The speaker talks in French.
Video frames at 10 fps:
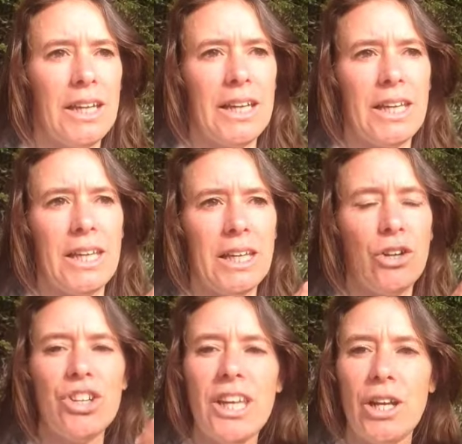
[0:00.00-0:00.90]
et qui
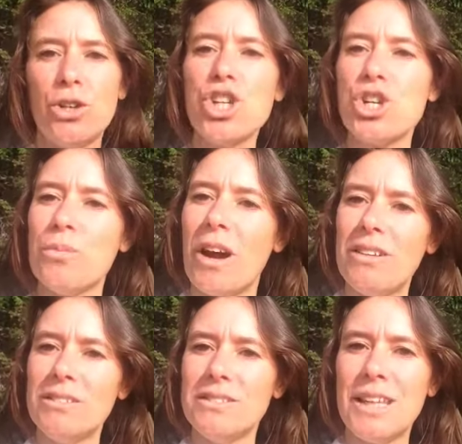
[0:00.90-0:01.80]
connaît le
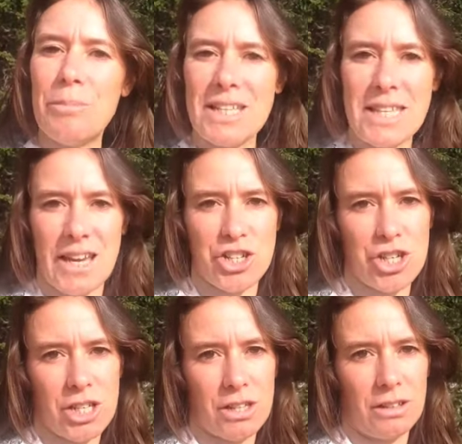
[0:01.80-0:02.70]
chemin des
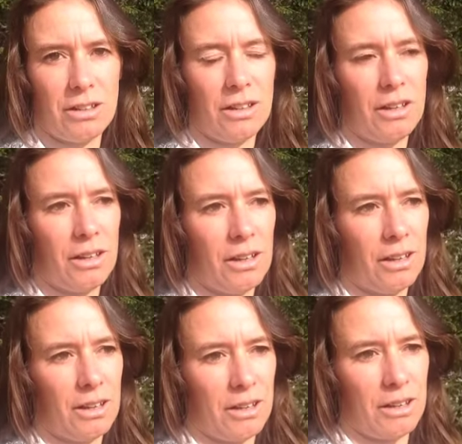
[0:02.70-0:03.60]
passages.
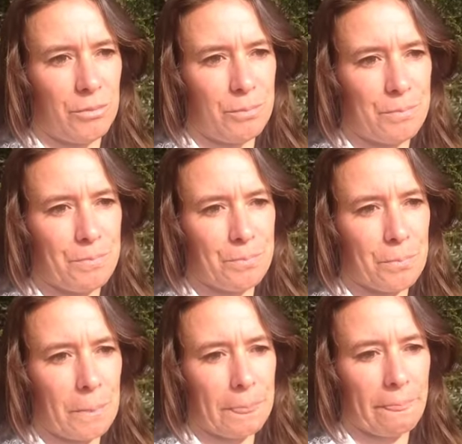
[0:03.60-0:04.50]

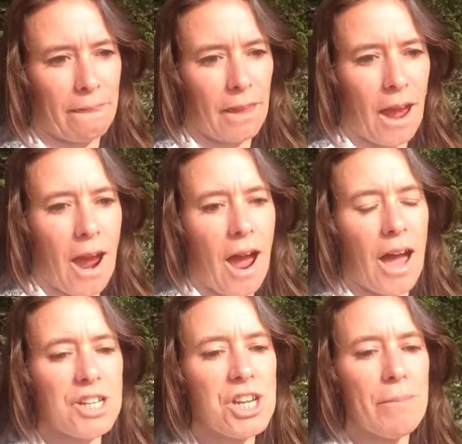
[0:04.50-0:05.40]
Euh,
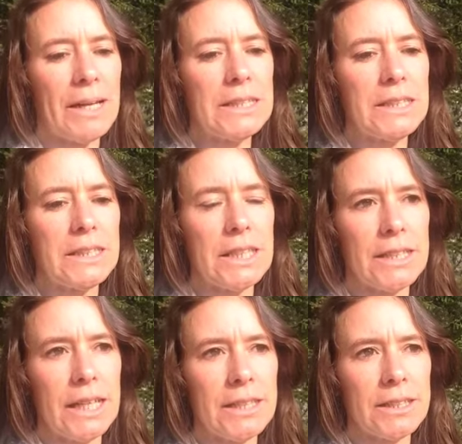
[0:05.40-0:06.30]
un chaman, c'est
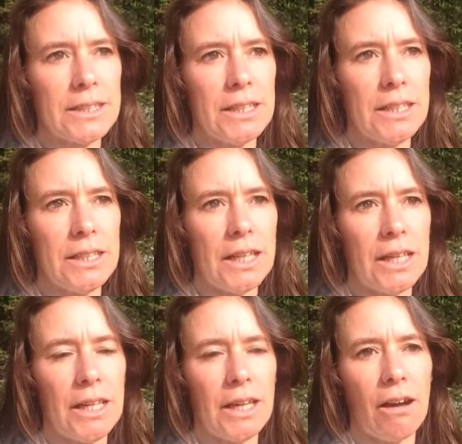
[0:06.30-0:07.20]
un être qui
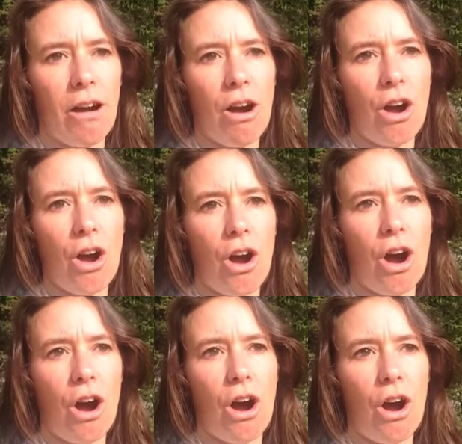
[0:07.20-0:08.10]
est
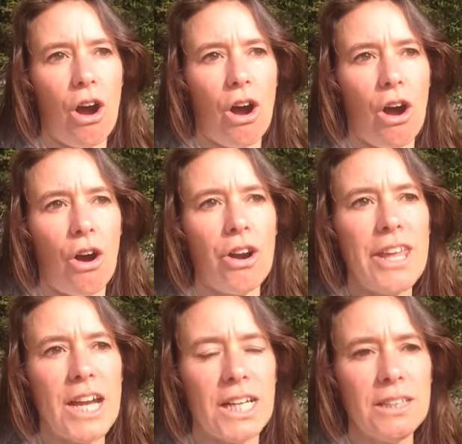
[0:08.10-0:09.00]
en
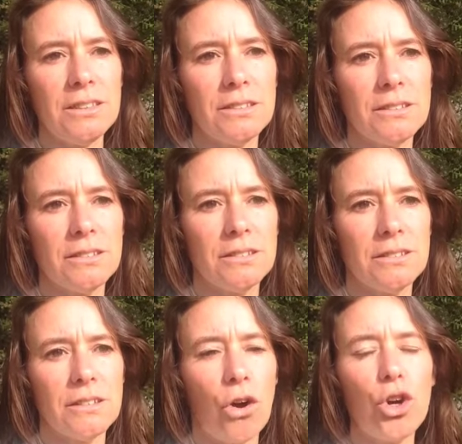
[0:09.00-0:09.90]
lien,
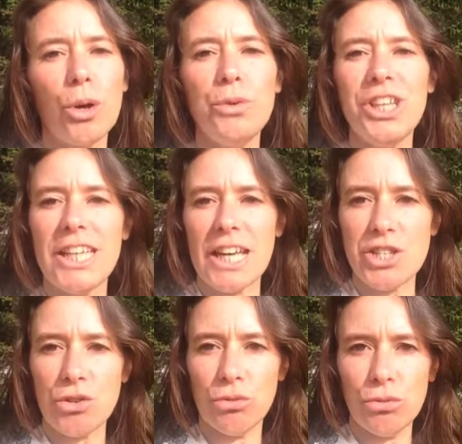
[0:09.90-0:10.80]
en
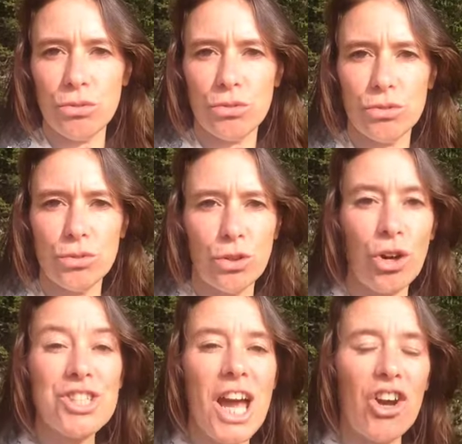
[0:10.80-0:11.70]
communication, donc
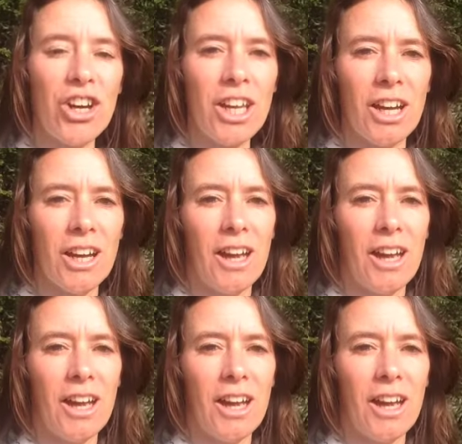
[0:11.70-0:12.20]
en dialogue,